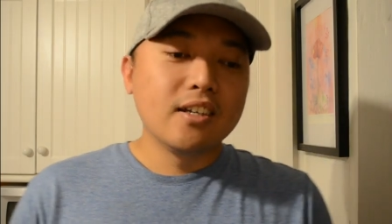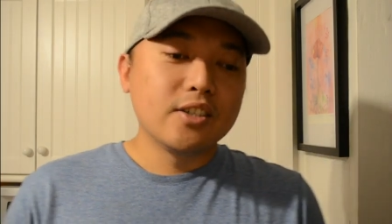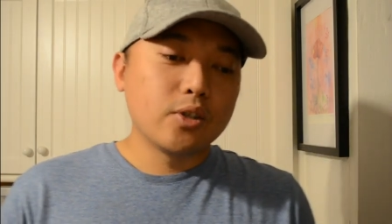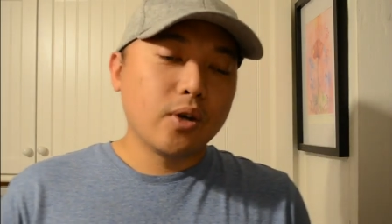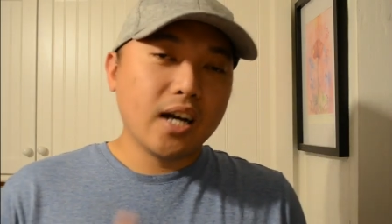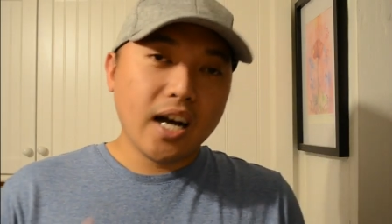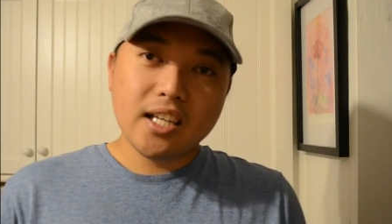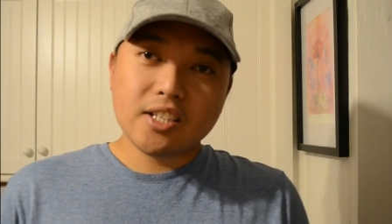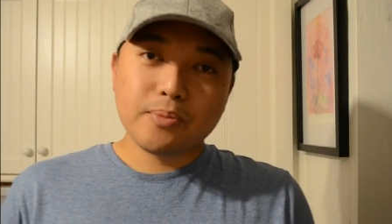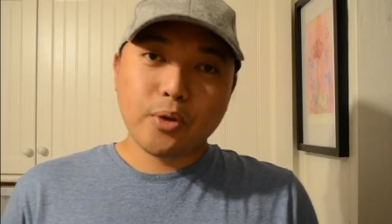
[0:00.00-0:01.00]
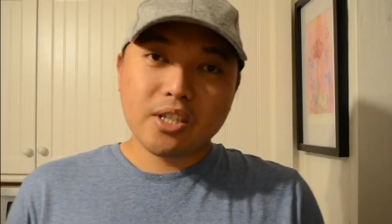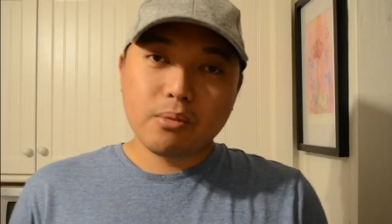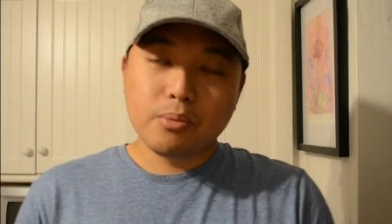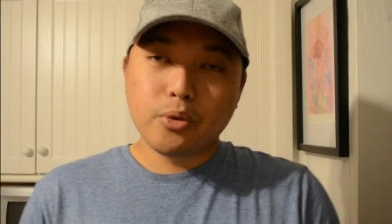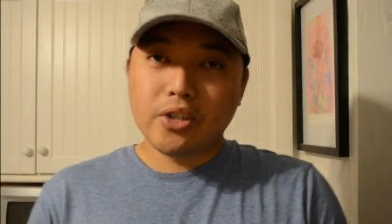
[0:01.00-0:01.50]
So, ang IELTS po ay
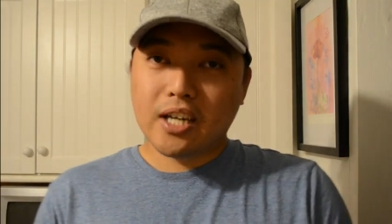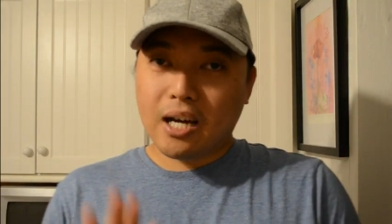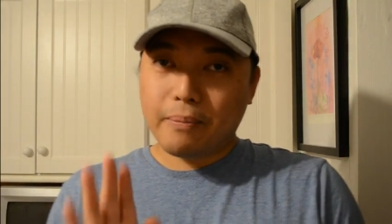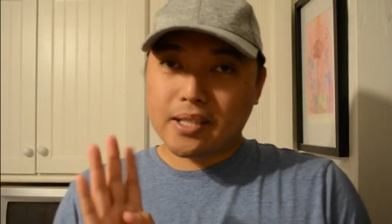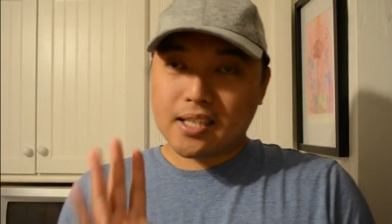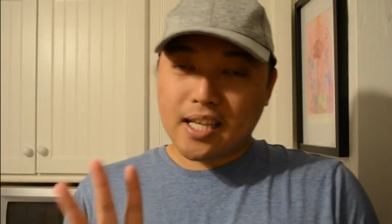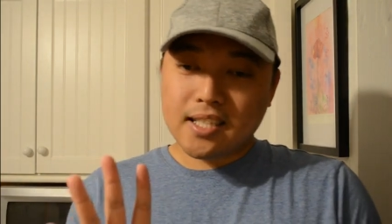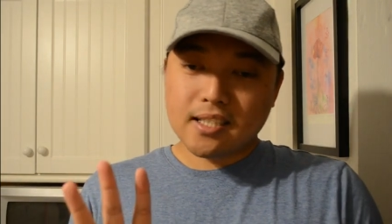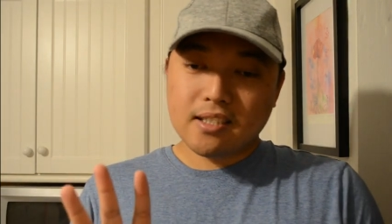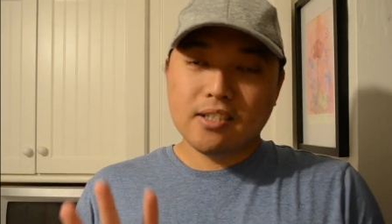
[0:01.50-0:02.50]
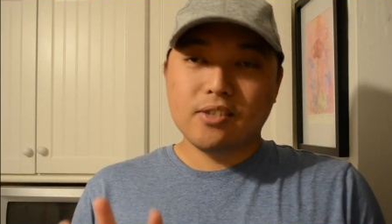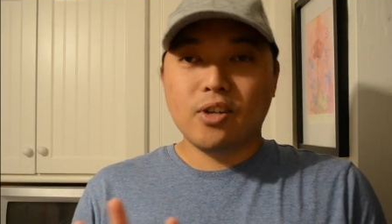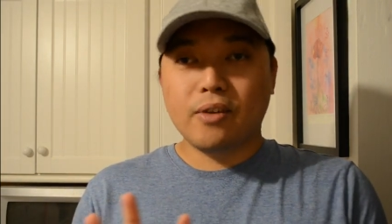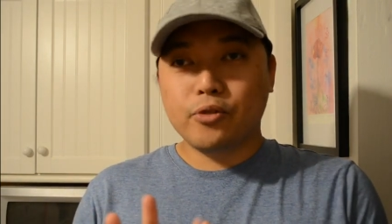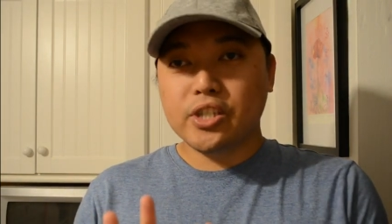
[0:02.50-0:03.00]
nabubuo ng apat na test. You
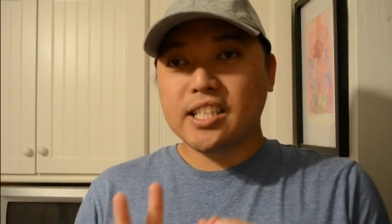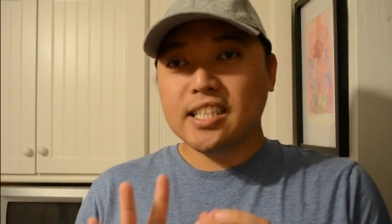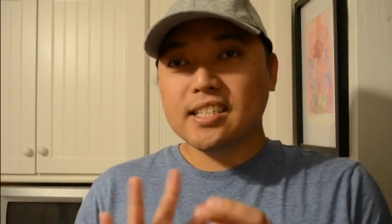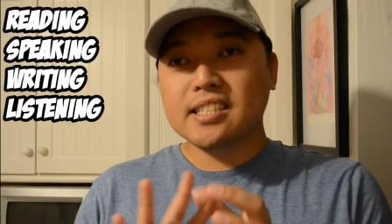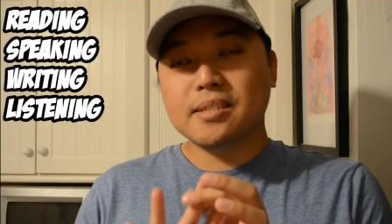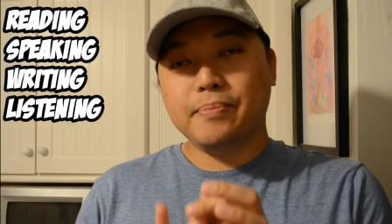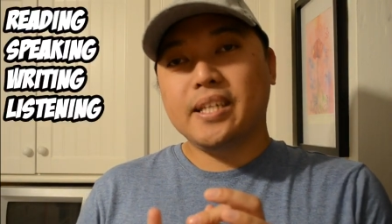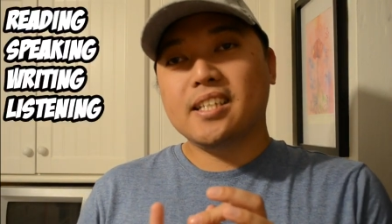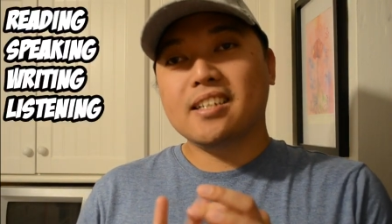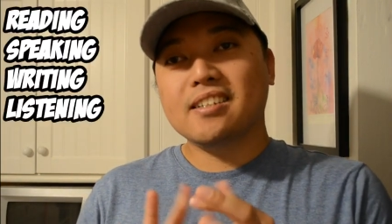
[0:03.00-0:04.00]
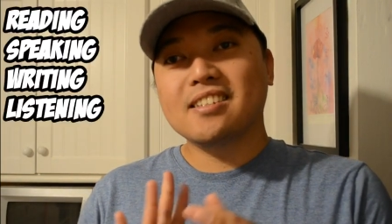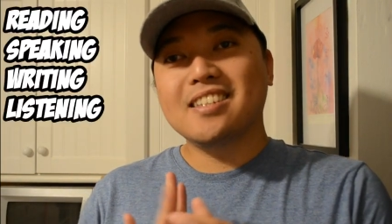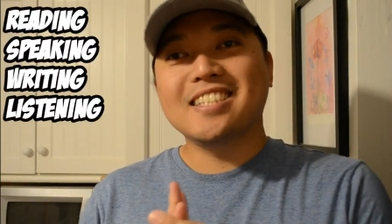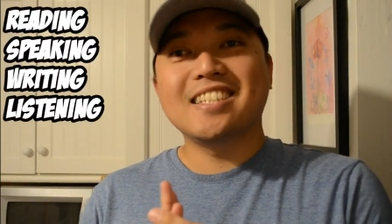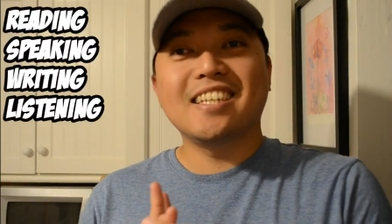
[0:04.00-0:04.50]
have reading, speaking,
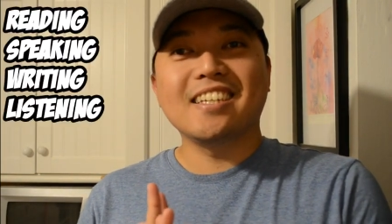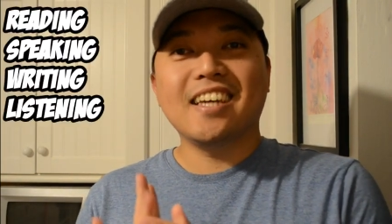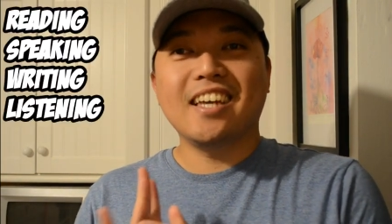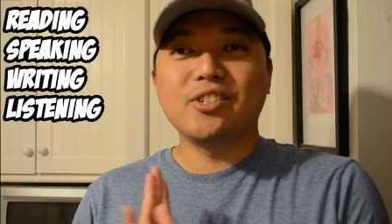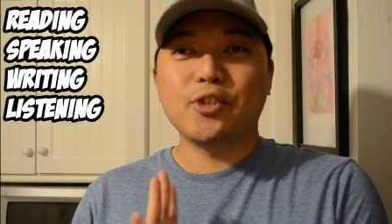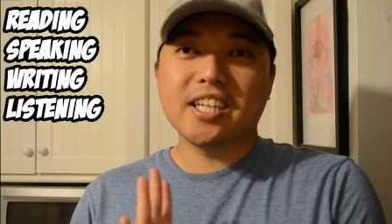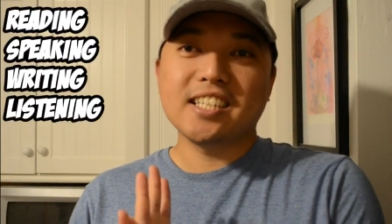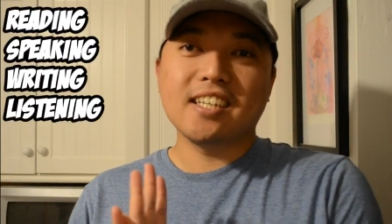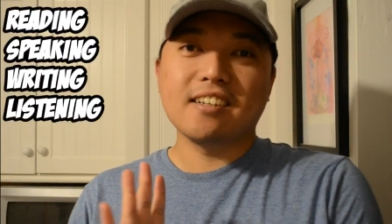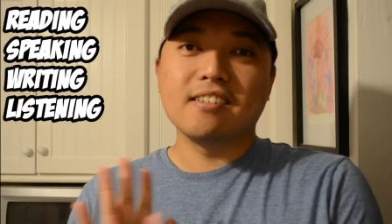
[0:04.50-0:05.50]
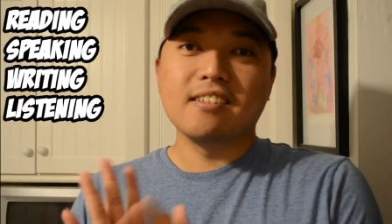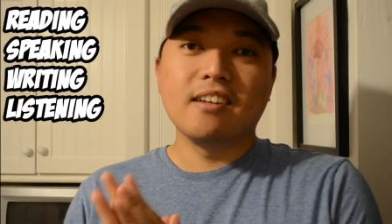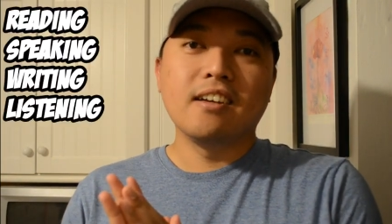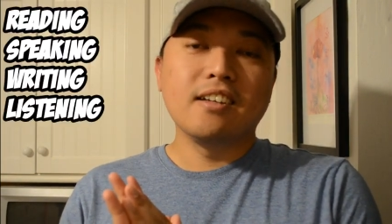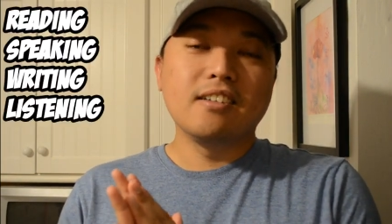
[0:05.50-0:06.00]
listening, and writing.
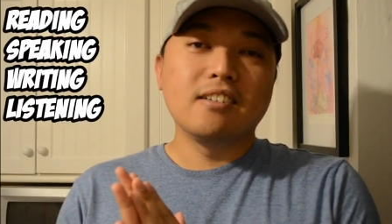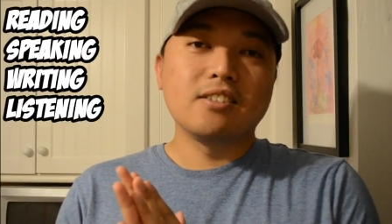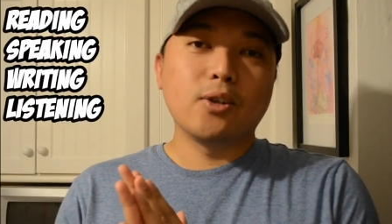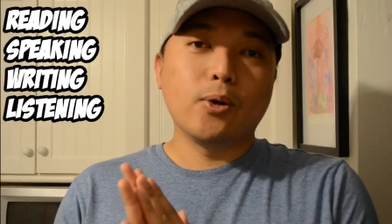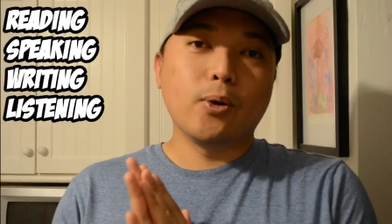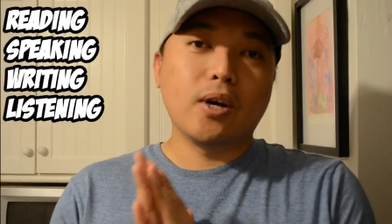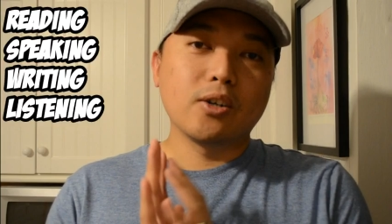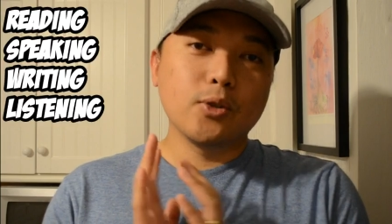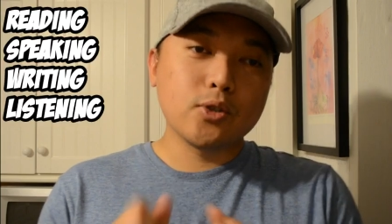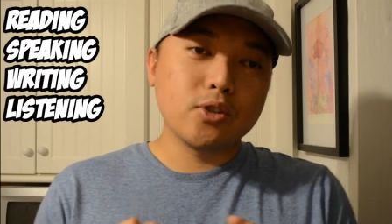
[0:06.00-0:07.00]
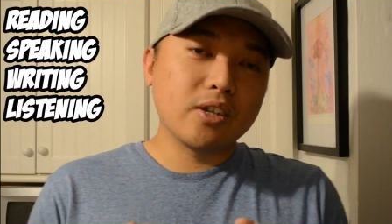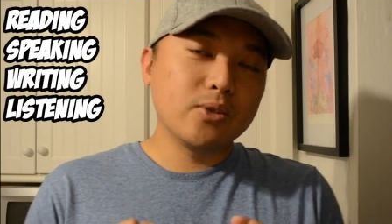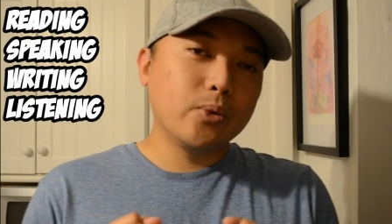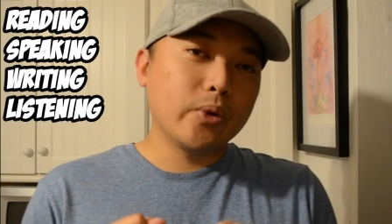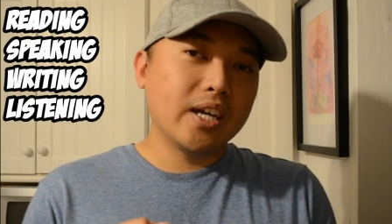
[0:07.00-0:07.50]
So, ang gusto ng
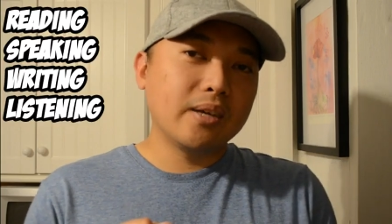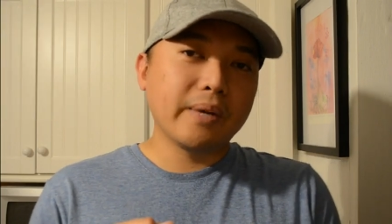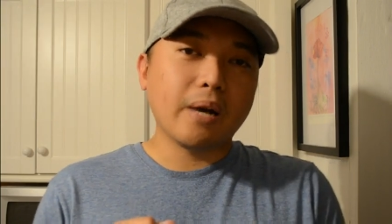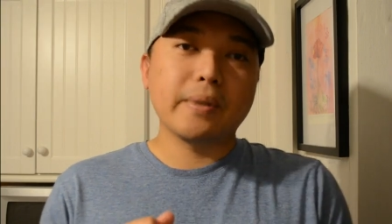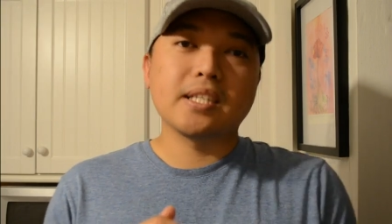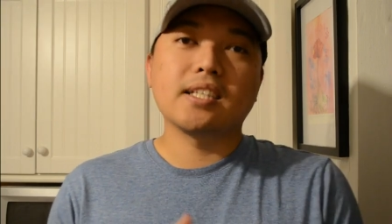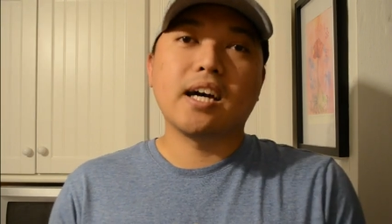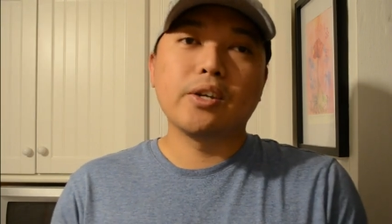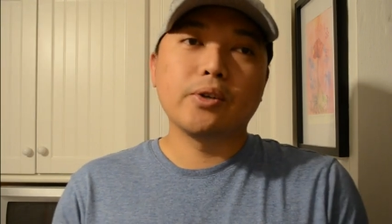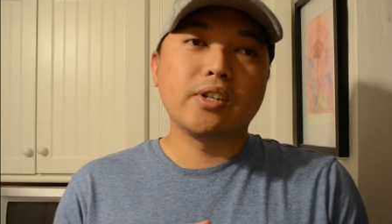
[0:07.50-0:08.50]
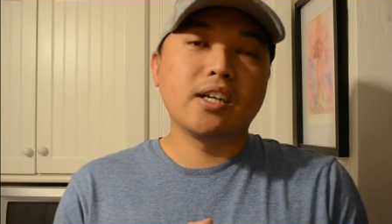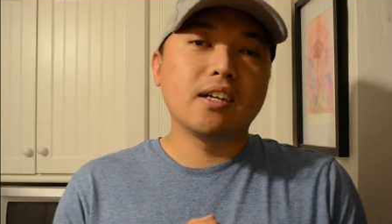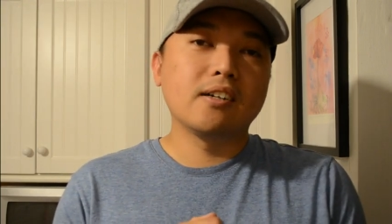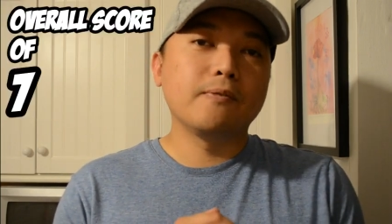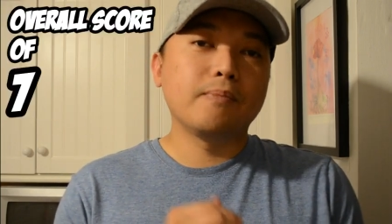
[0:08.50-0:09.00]
UK, makapasa tayo
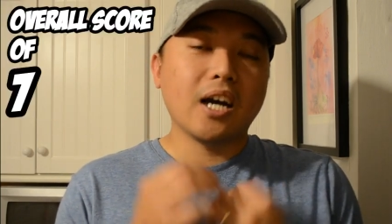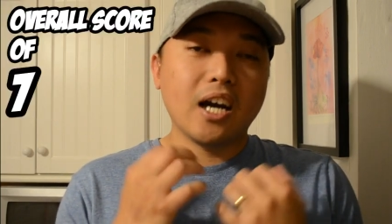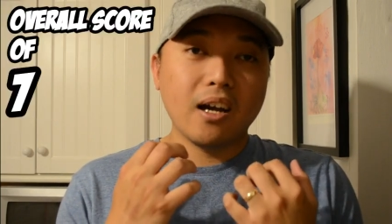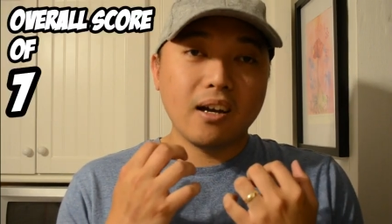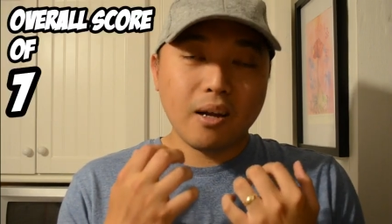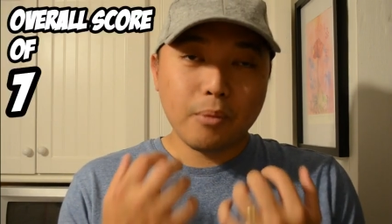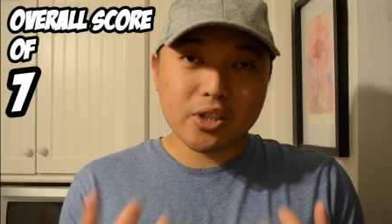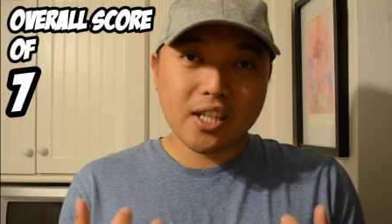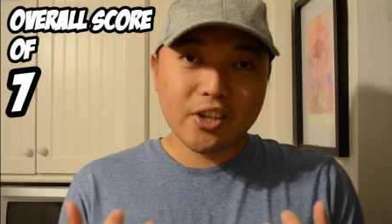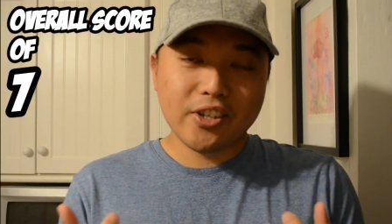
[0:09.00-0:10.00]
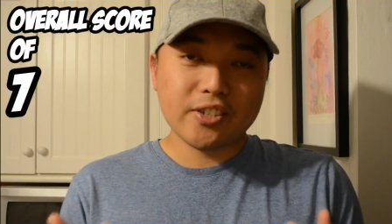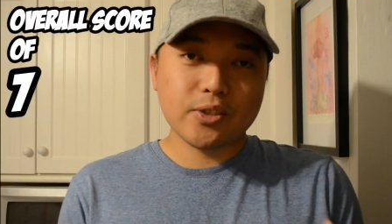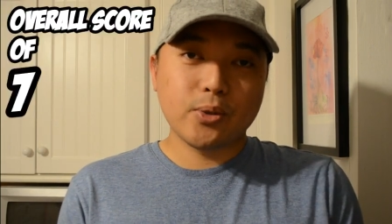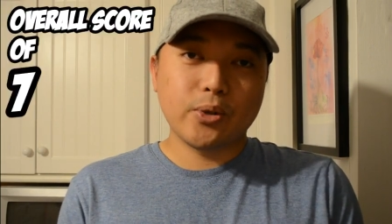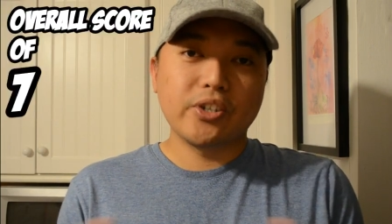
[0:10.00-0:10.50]
ng, makaabot tayo ng
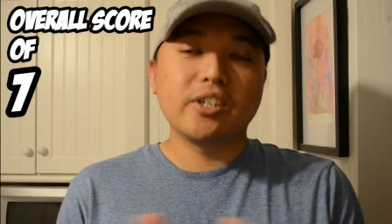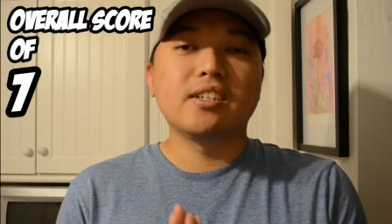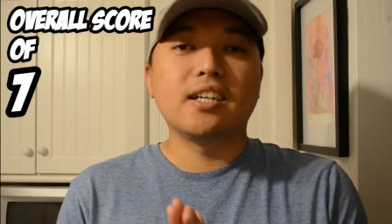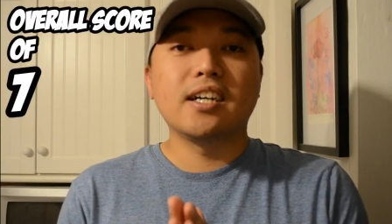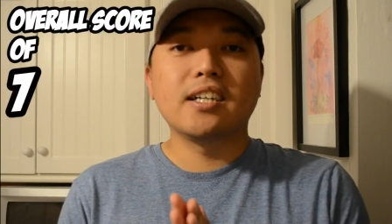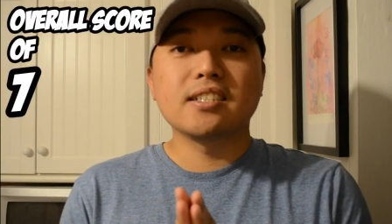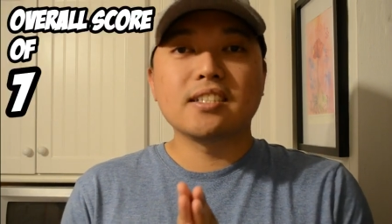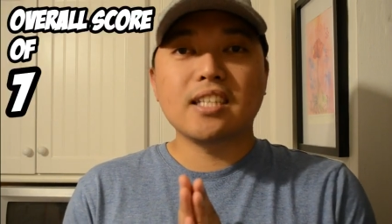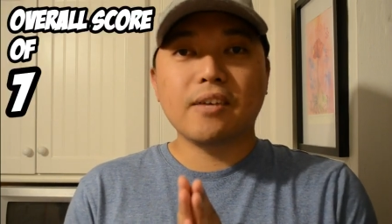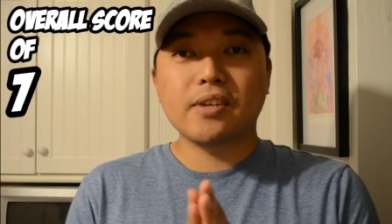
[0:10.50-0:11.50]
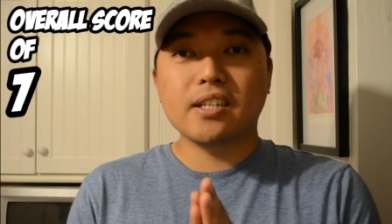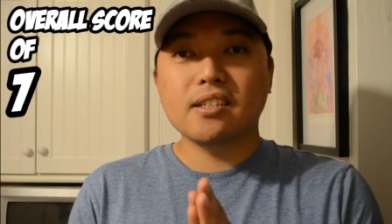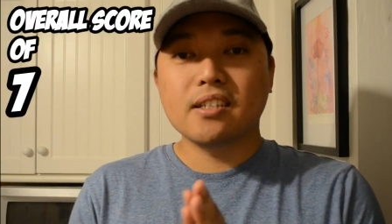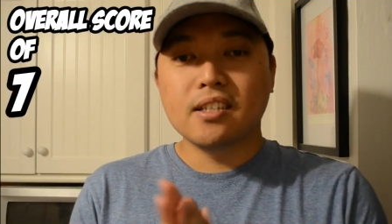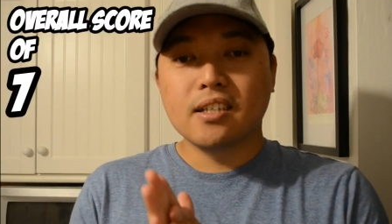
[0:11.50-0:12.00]
score na 7